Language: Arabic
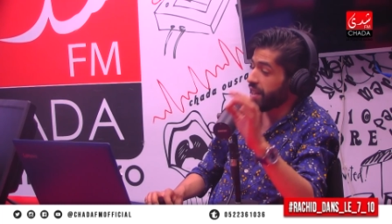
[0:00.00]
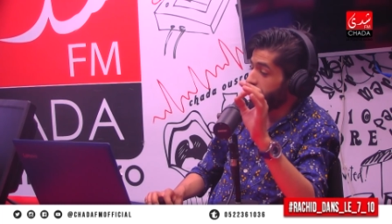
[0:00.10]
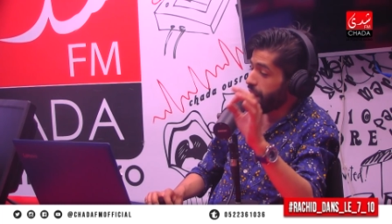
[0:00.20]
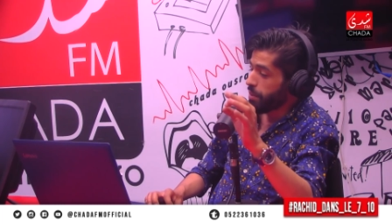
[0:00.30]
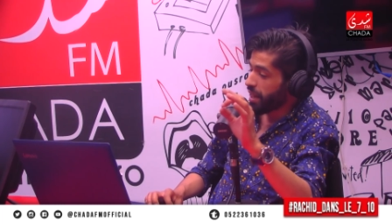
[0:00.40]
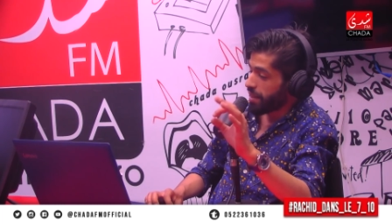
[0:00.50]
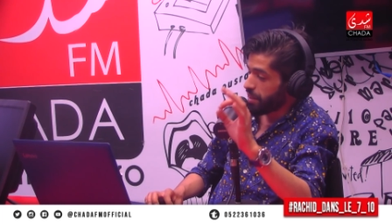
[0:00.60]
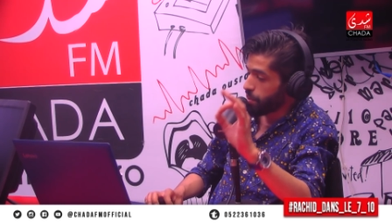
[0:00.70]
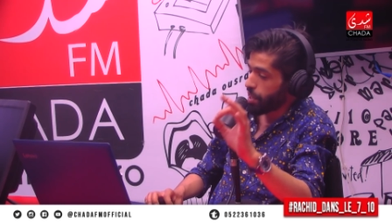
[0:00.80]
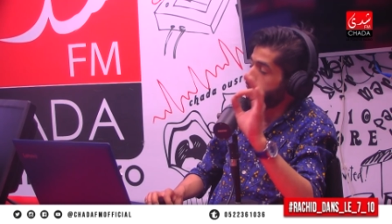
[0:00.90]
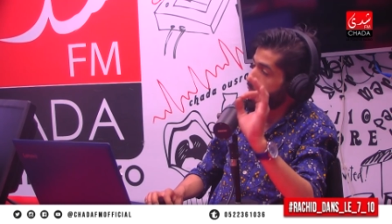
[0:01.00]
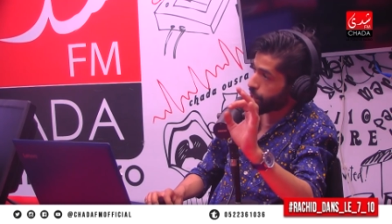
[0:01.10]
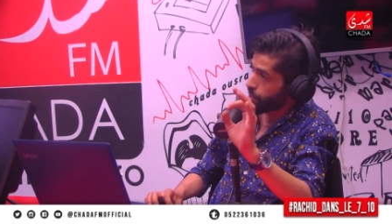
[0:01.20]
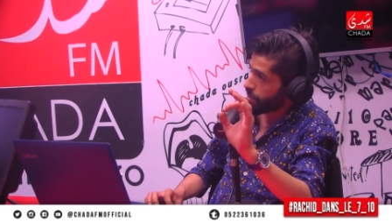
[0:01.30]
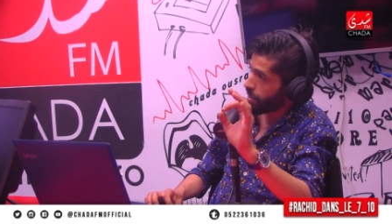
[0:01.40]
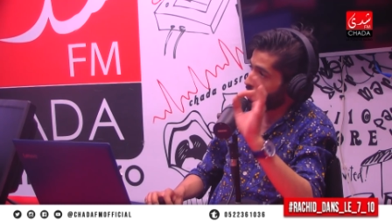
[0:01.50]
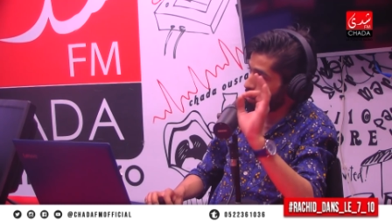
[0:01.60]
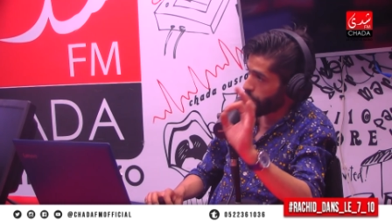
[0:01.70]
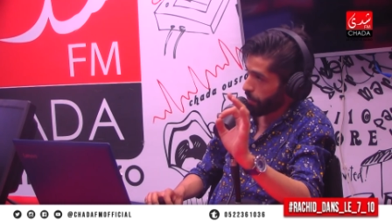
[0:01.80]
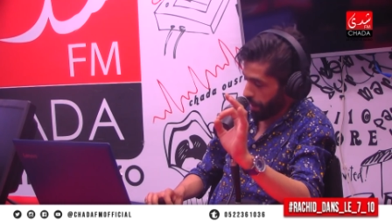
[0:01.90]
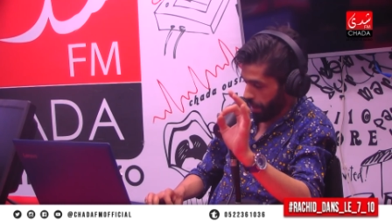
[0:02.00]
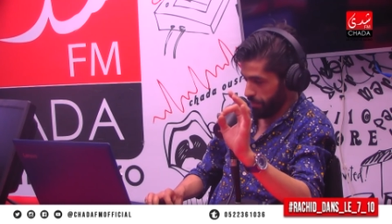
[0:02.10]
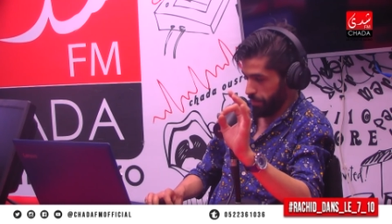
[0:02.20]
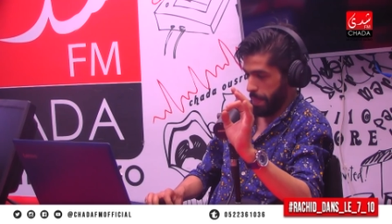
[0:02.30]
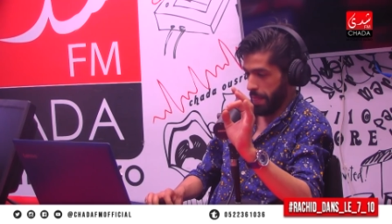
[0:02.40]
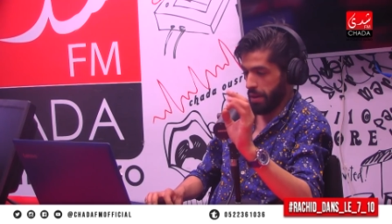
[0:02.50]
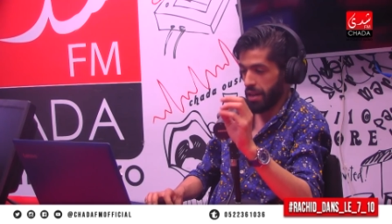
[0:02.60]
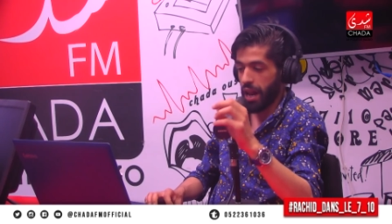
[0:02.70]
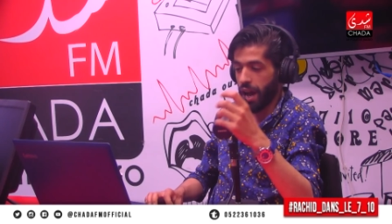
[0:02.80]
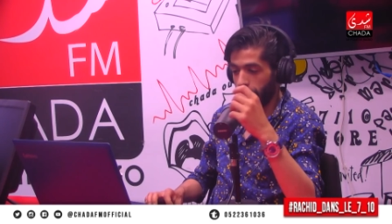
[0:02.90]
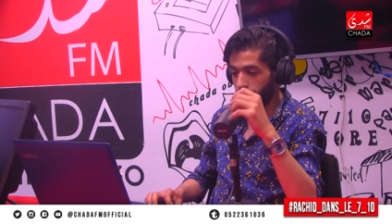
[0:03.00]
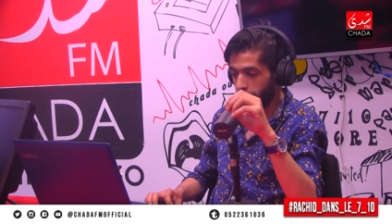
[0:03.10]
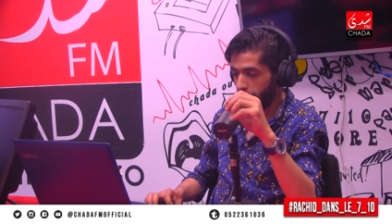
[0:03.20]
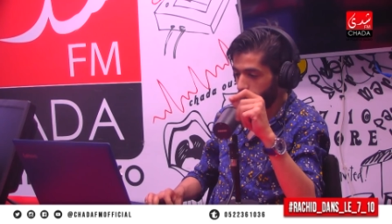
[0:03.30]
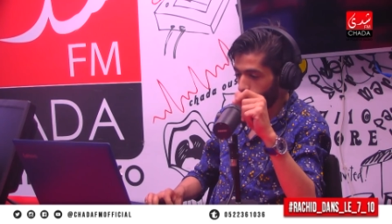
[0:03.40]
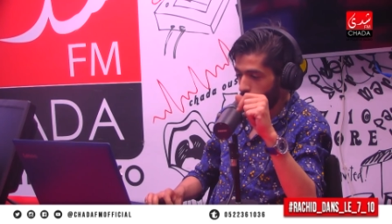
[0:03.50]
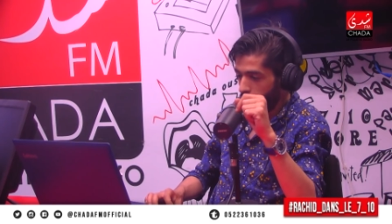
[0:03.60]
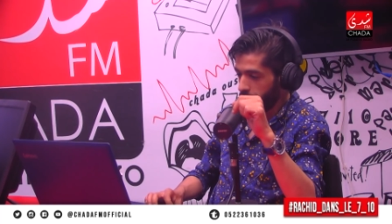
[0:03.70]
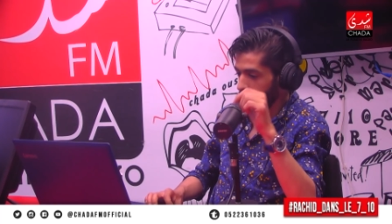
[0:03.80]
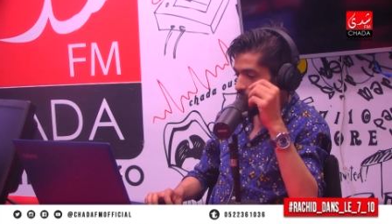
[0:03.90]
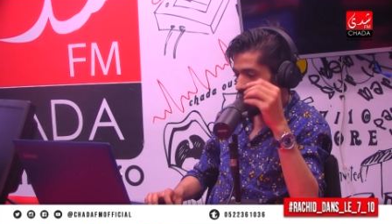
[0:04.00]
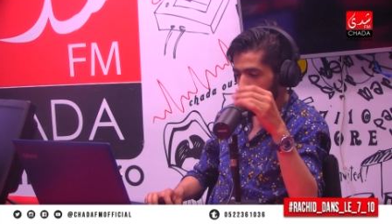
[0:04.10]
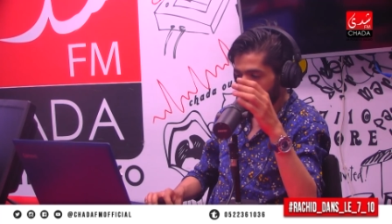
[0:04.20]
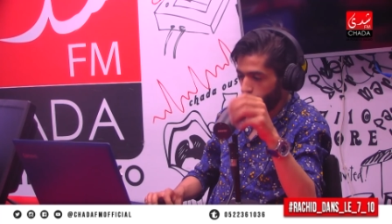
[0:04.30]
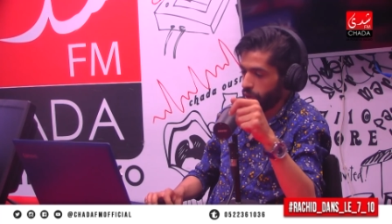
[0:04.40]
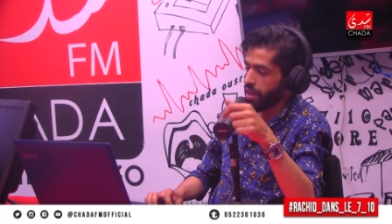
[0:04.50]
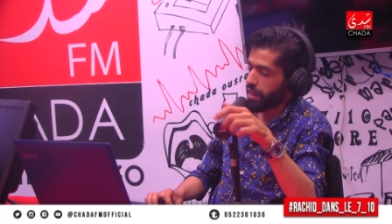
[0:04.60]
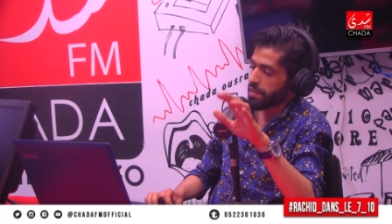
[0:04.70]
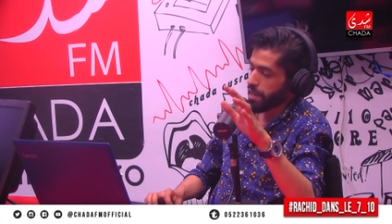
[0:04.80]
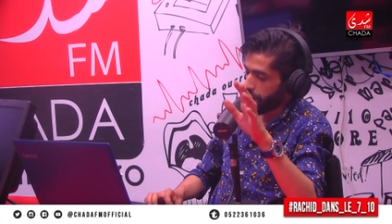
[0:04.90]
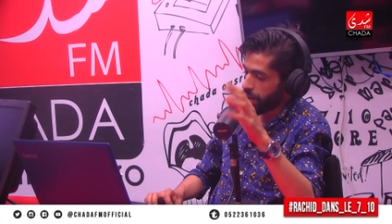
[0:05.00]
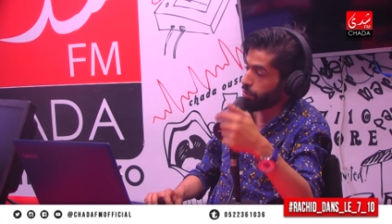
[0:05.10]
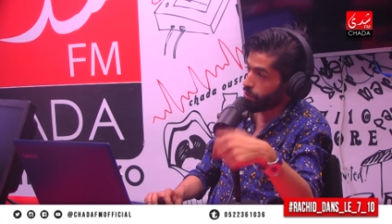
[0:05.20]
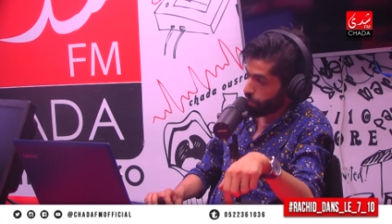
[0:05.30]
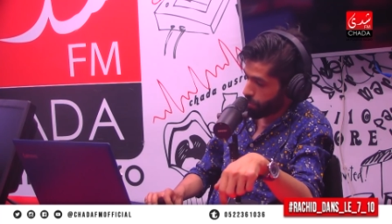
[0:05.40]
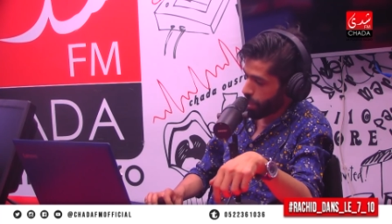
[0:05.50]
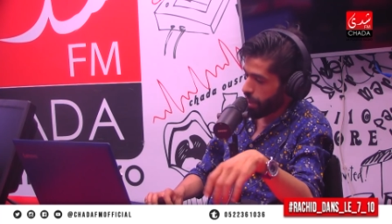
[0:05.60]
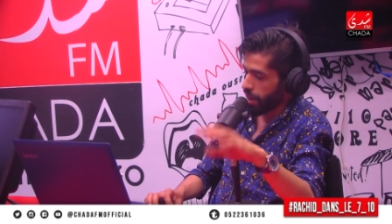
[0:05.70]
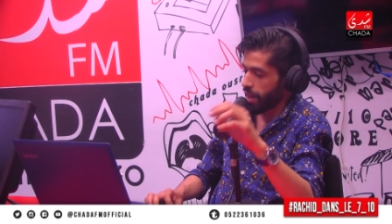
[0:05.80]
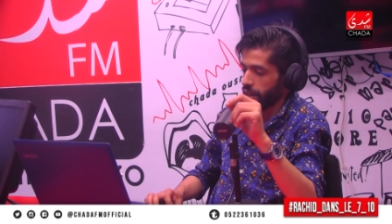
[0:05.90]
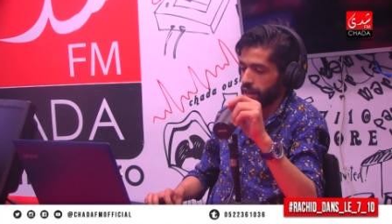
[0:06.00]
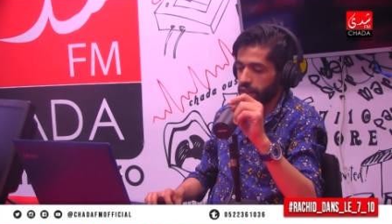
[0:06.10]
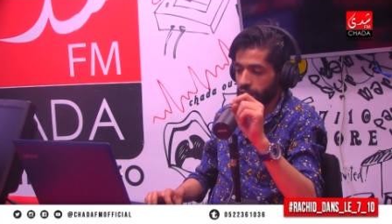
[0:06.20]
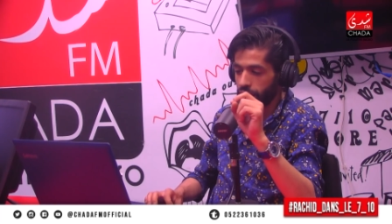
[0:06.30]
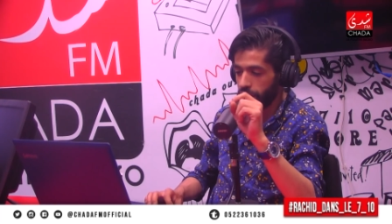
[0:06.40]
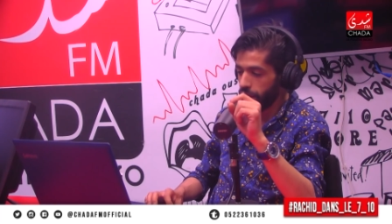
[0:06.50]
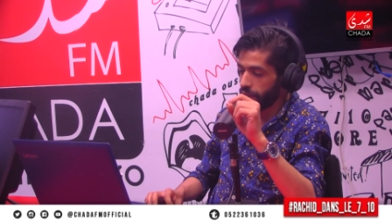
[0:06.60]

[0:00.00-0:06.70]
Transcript: العام اللي غادي يمشي للحج لاول مره داكور الوغ مع هو ماشي من النوع اللي كيسافر عنده بودجي اوكي آه